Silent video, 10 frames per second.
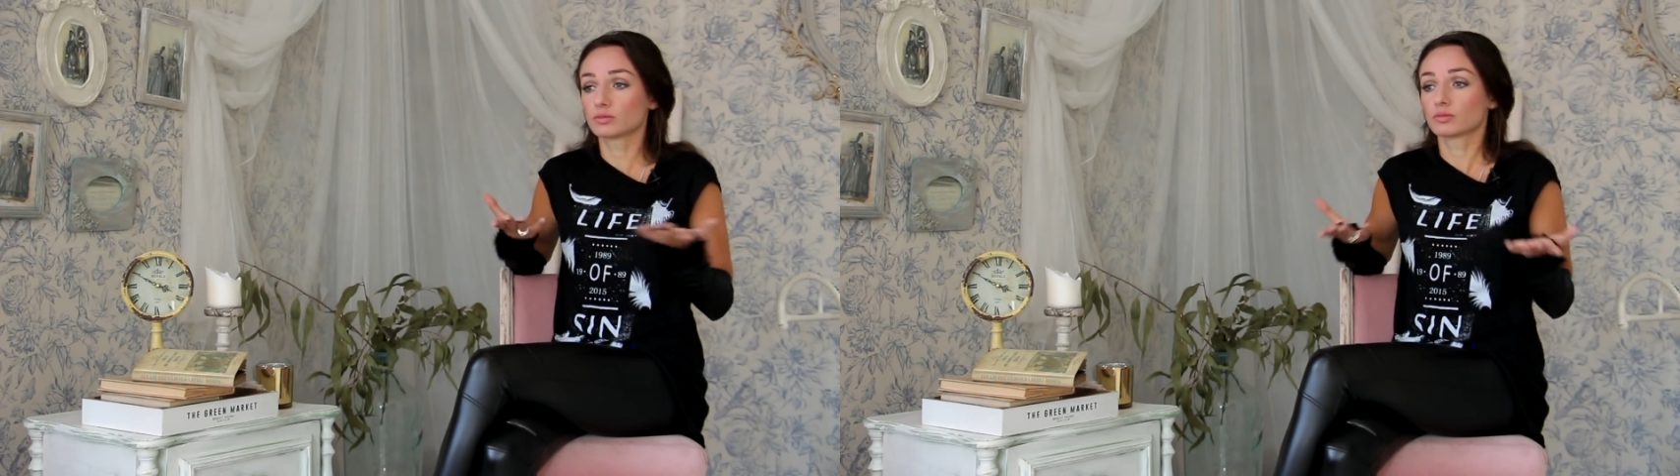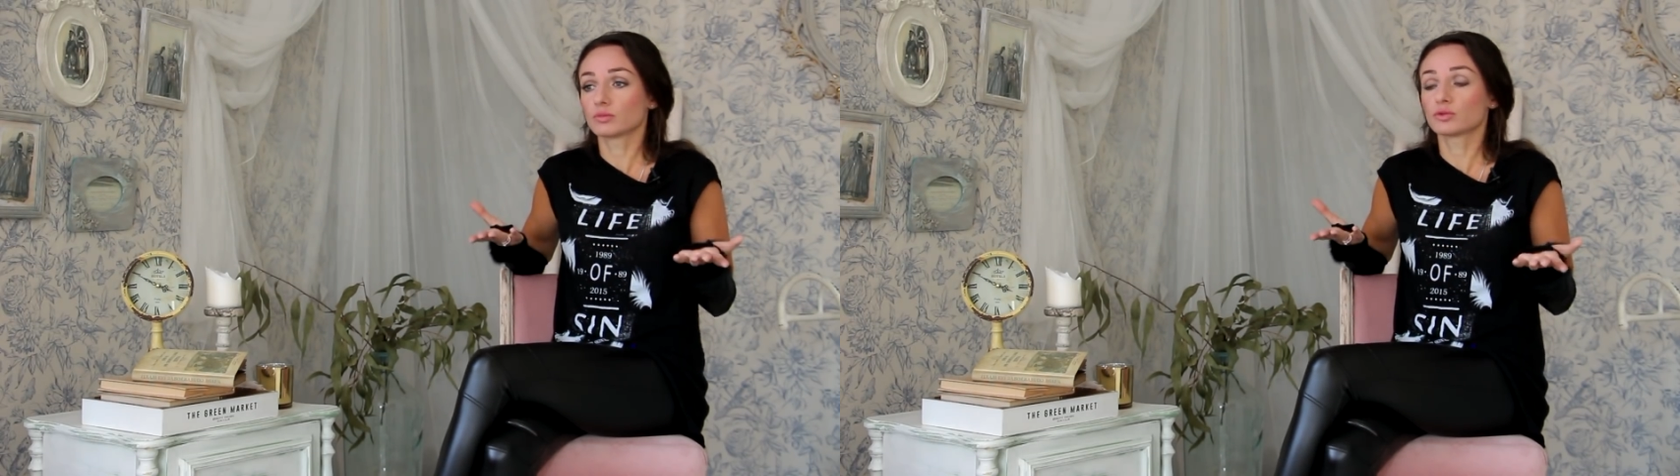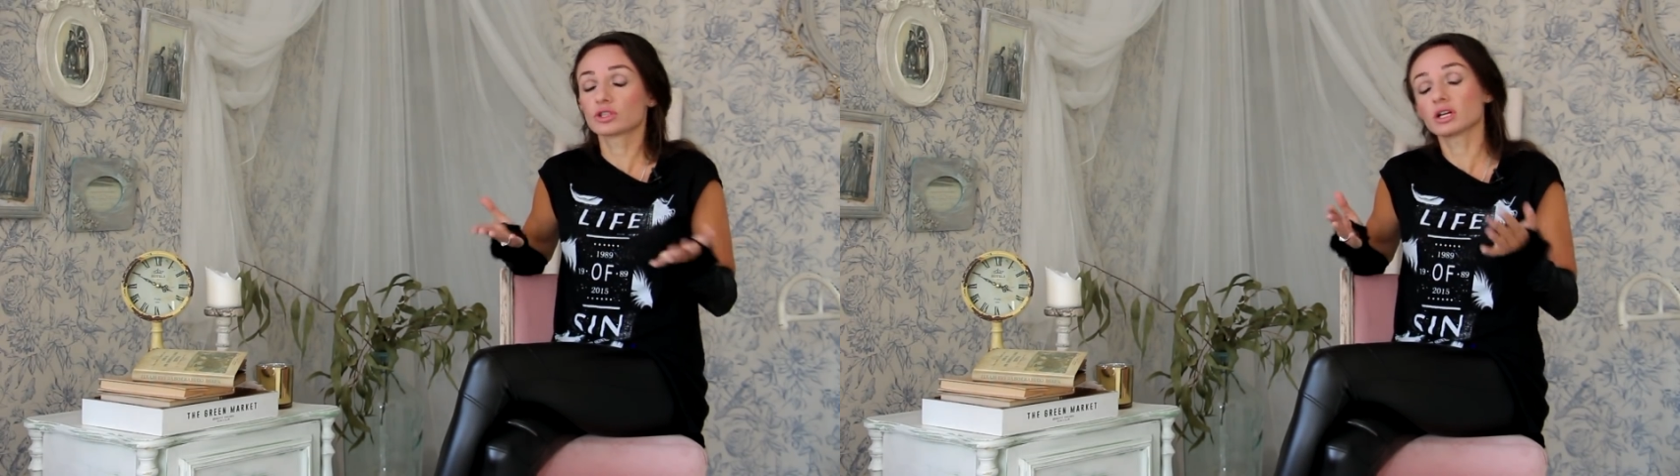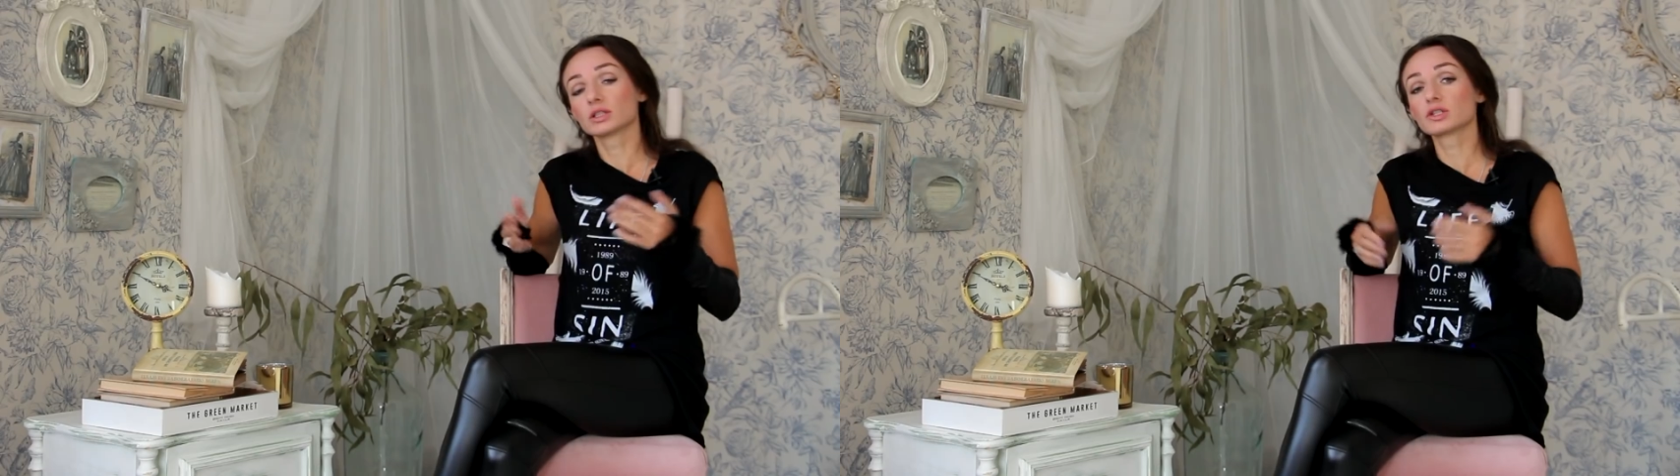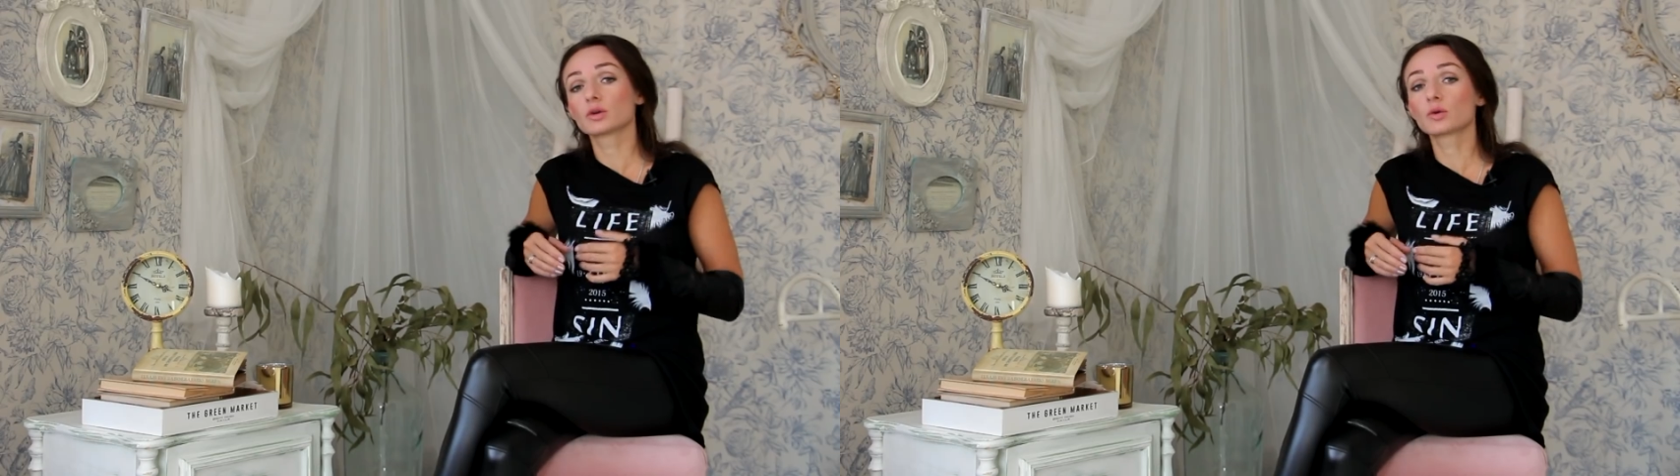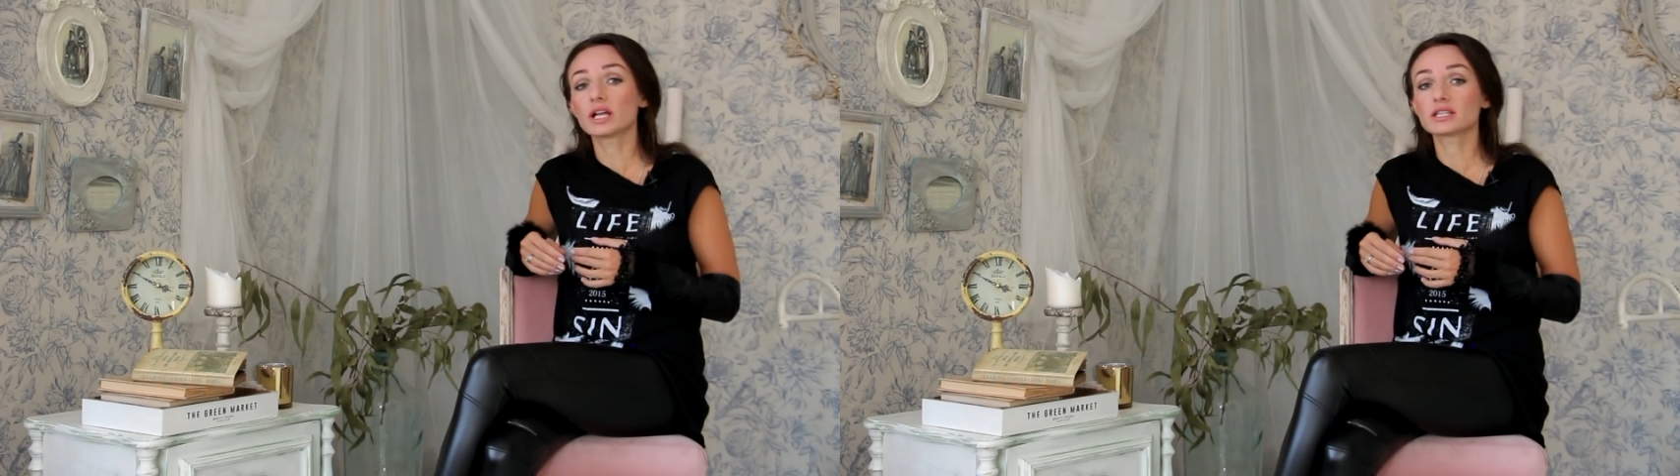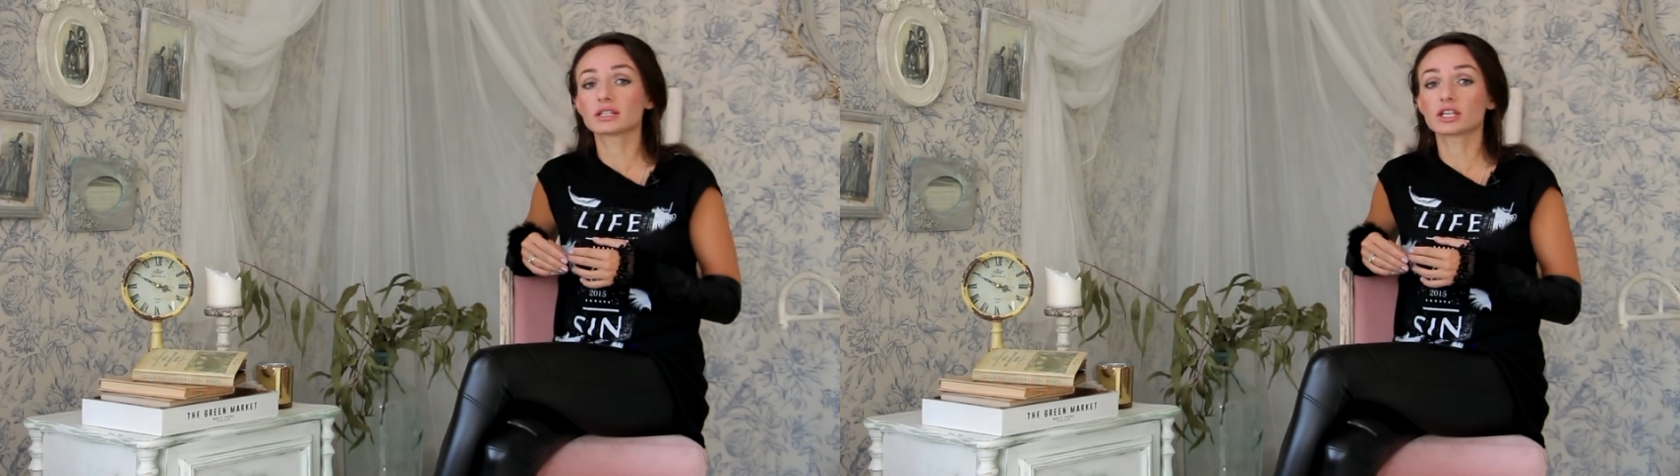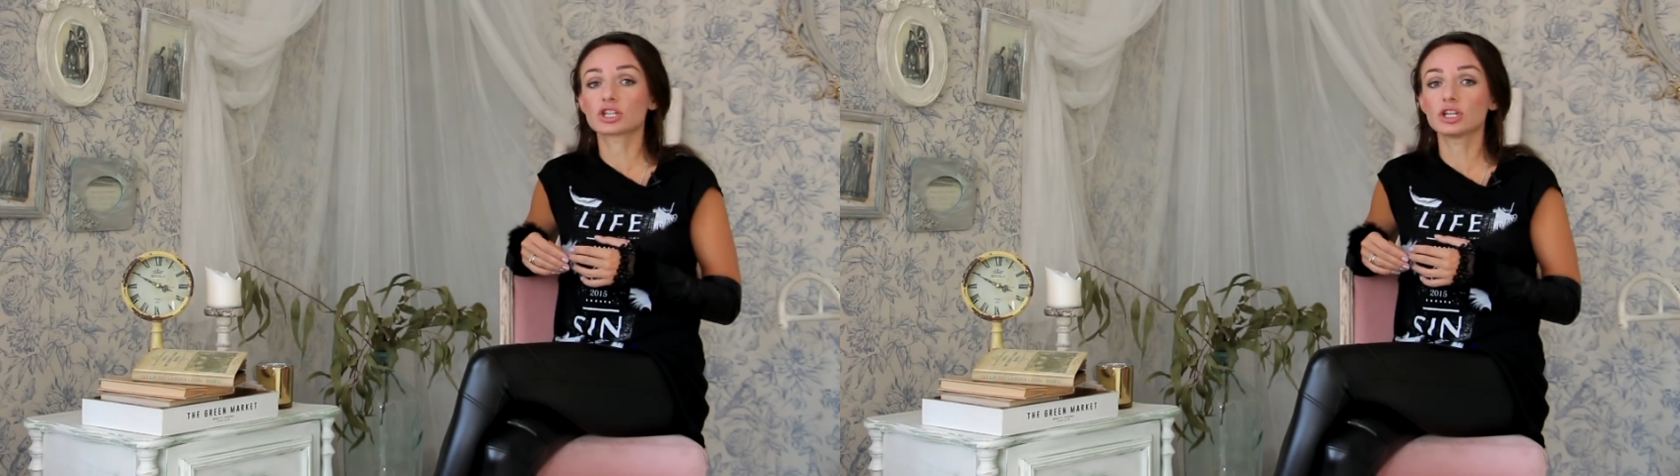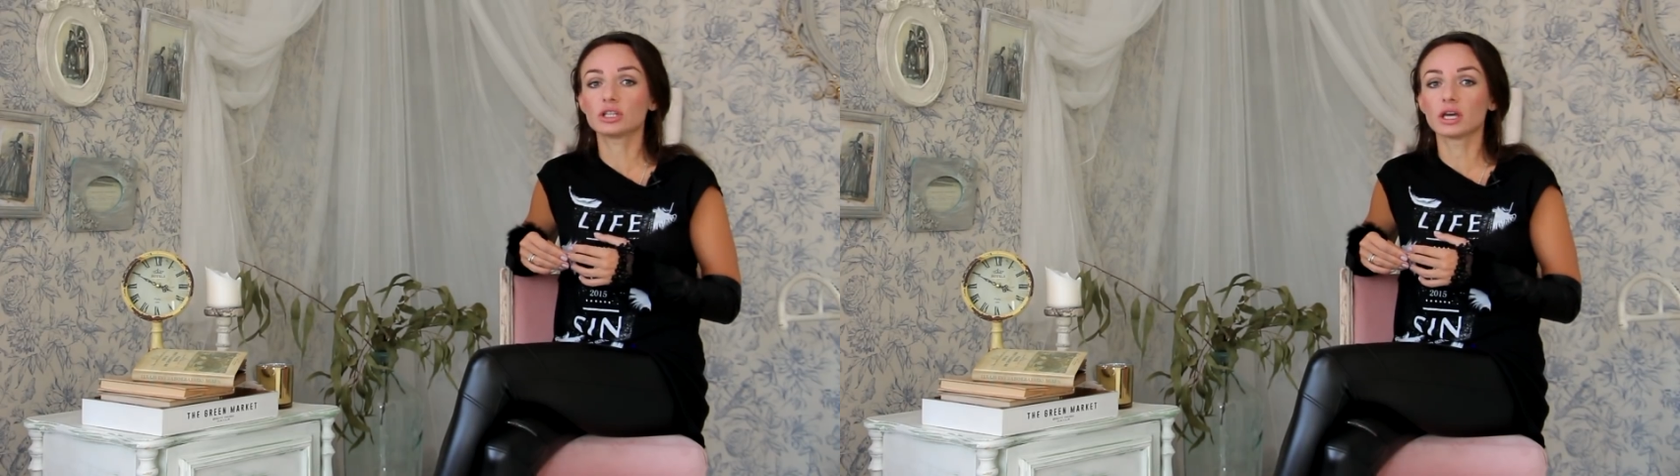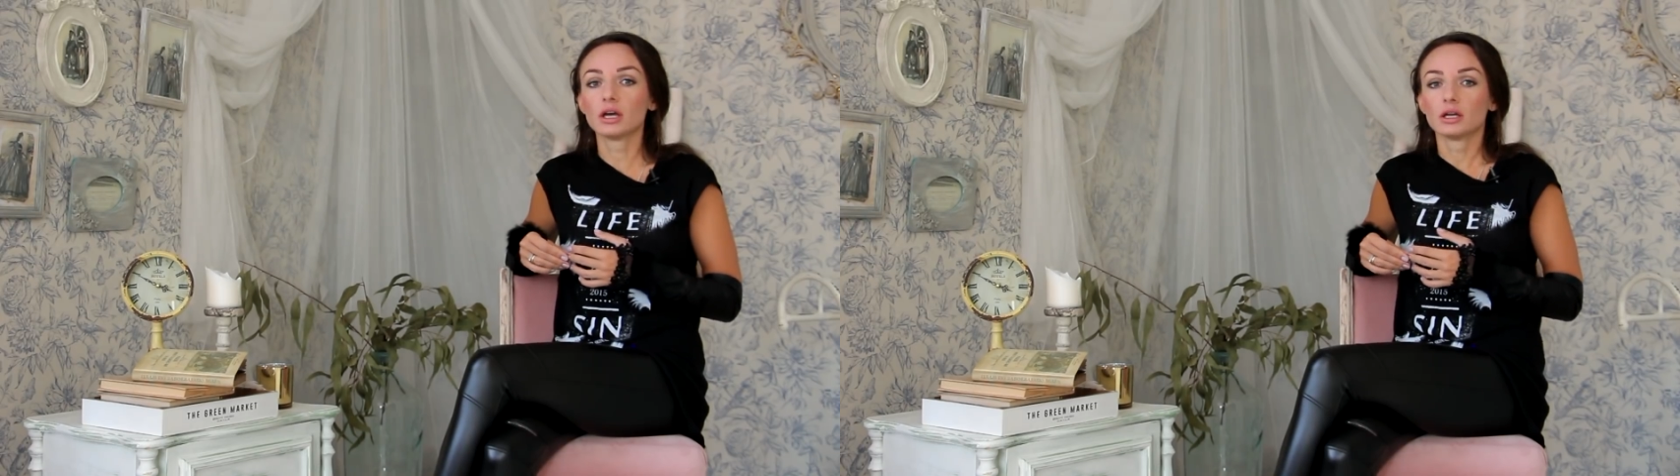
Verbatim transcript: будет как-то закруглять отношения,